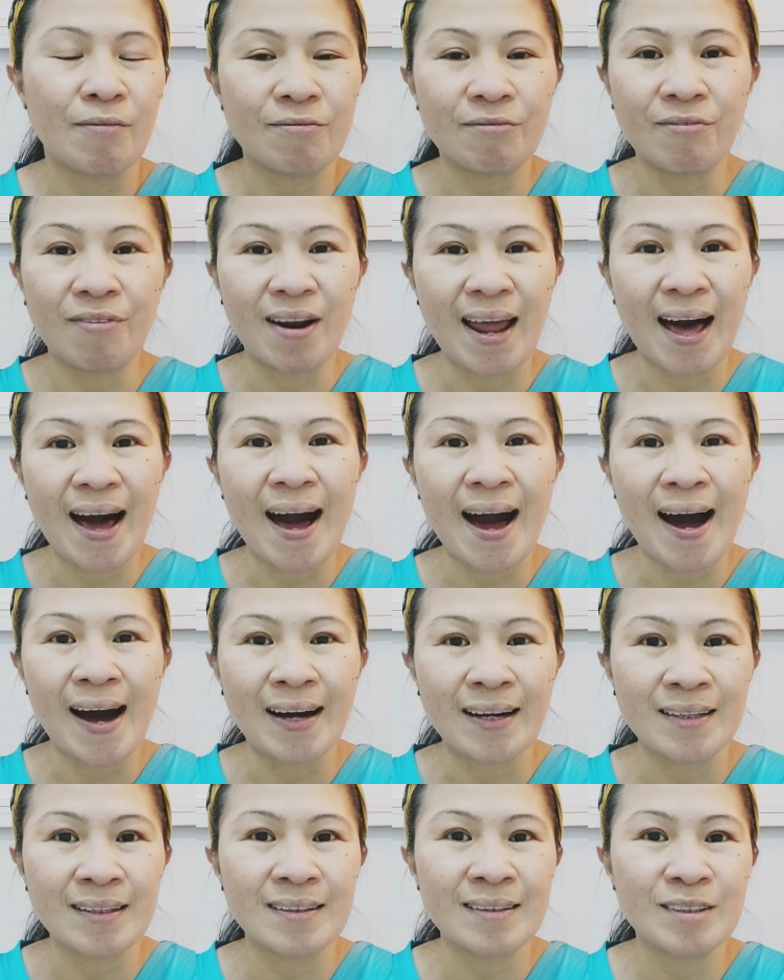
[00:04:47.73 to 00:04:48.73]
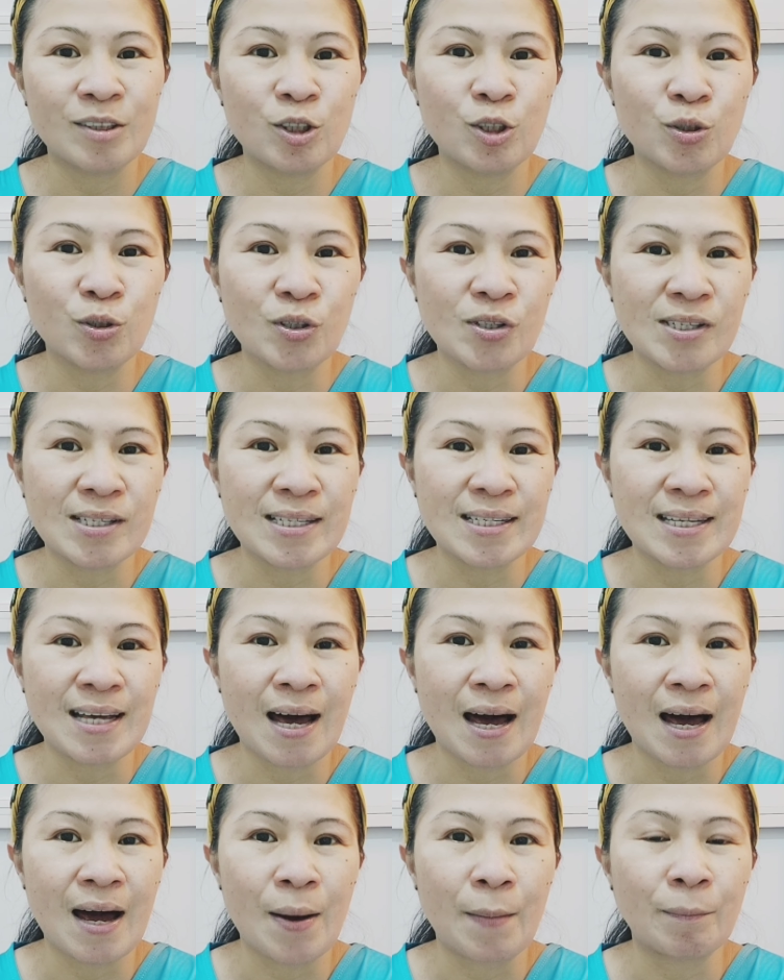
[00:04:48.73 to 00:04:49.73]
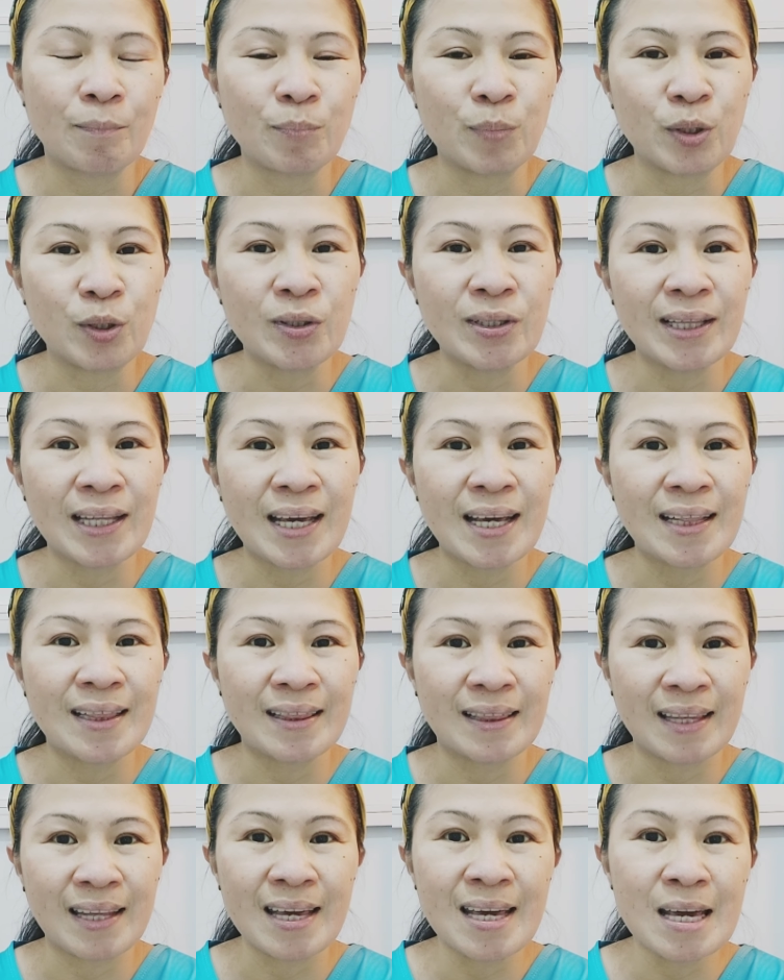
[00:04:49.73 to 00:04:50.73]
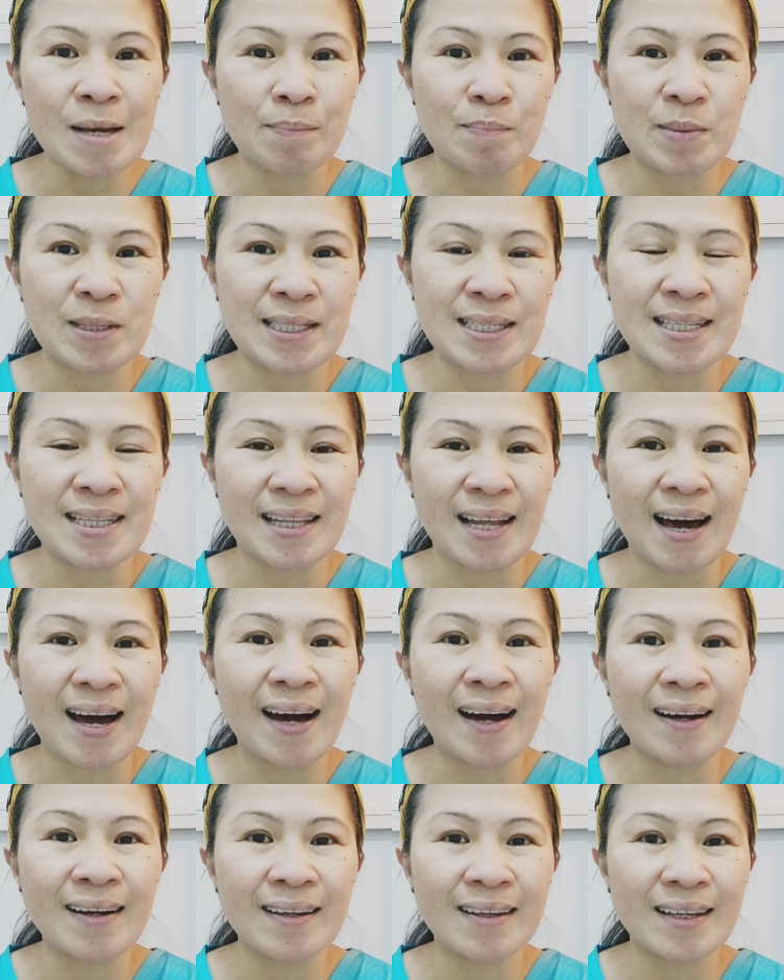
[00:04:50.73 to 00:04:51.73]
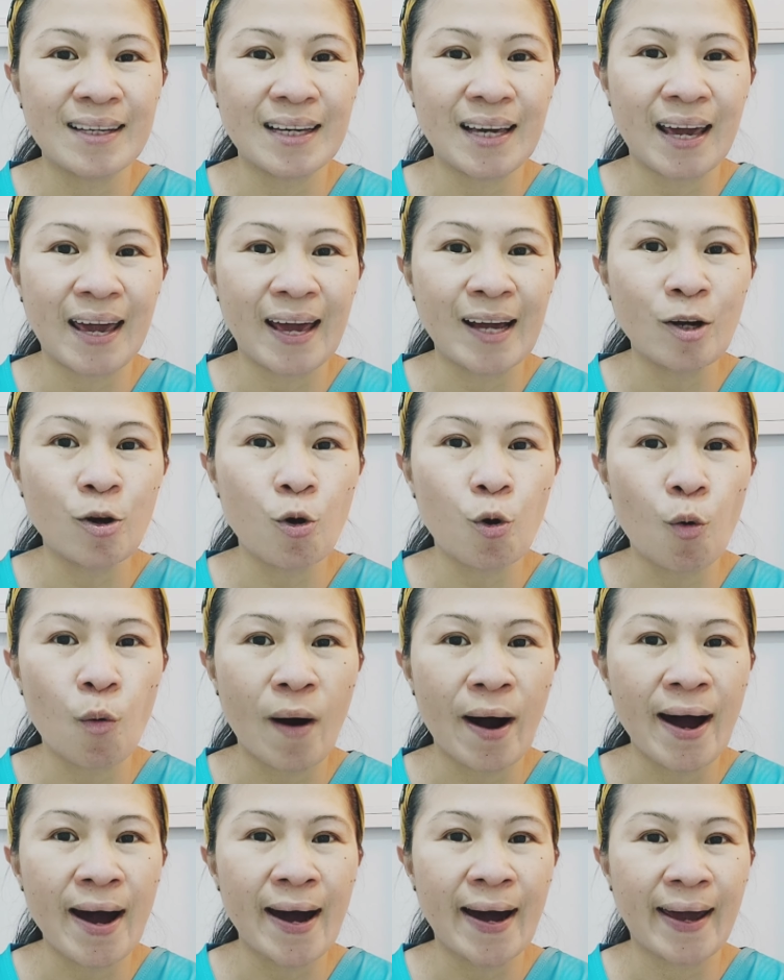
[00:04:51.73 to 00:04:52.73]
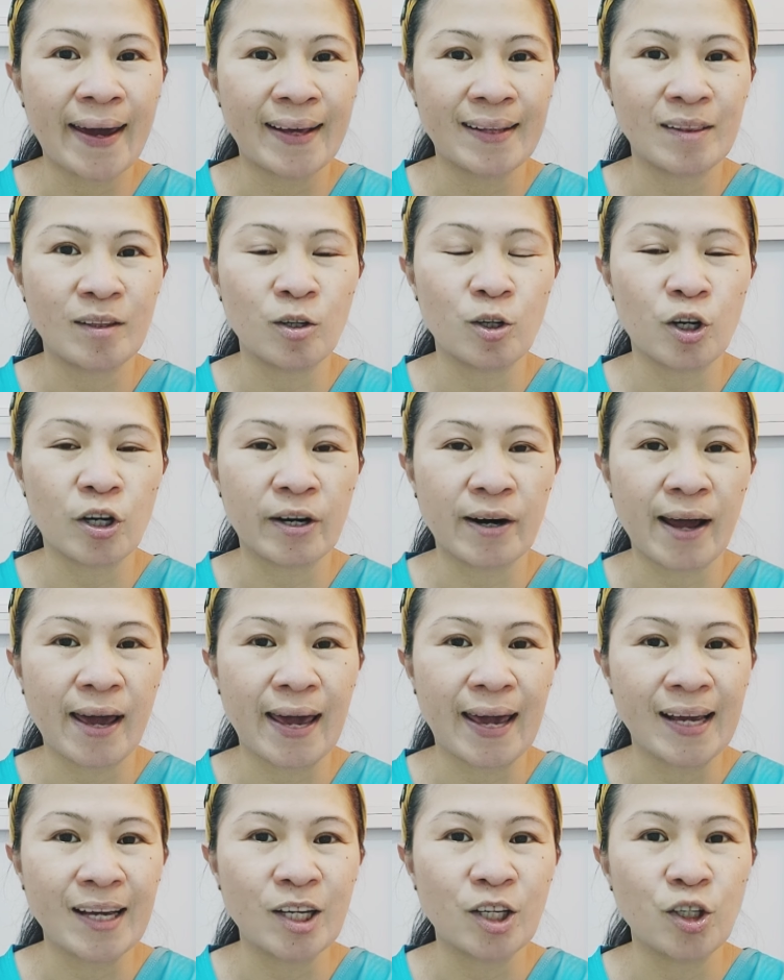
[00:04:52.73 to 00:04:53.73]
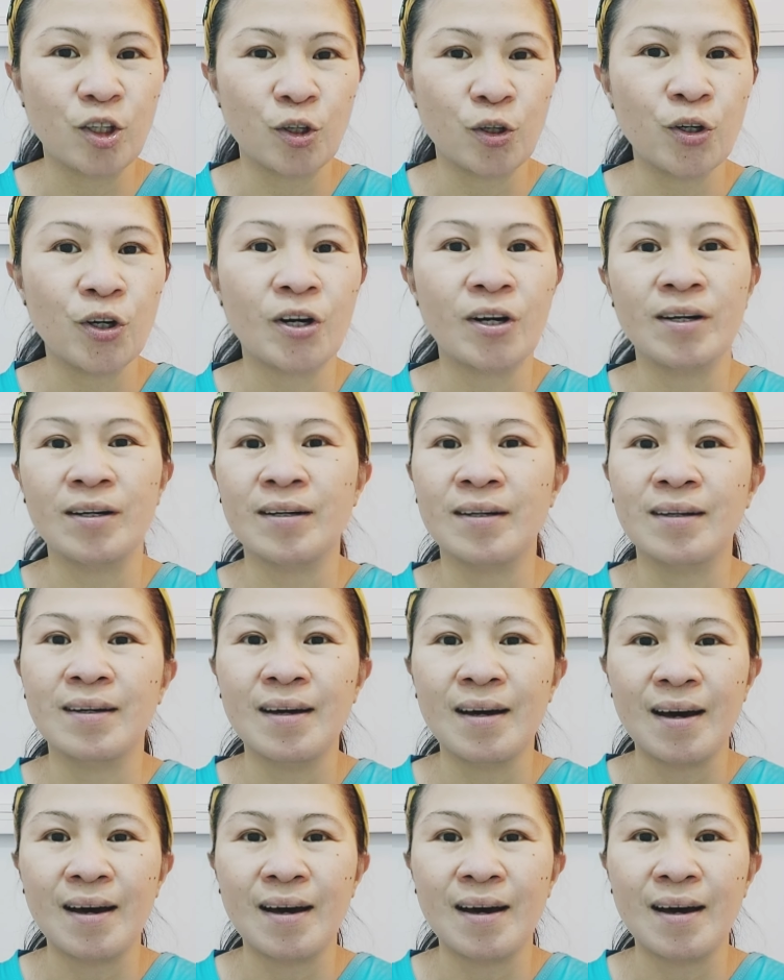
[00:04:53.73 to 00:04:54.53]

vlog tungkol sa beauty tips ng egg white or egg yolk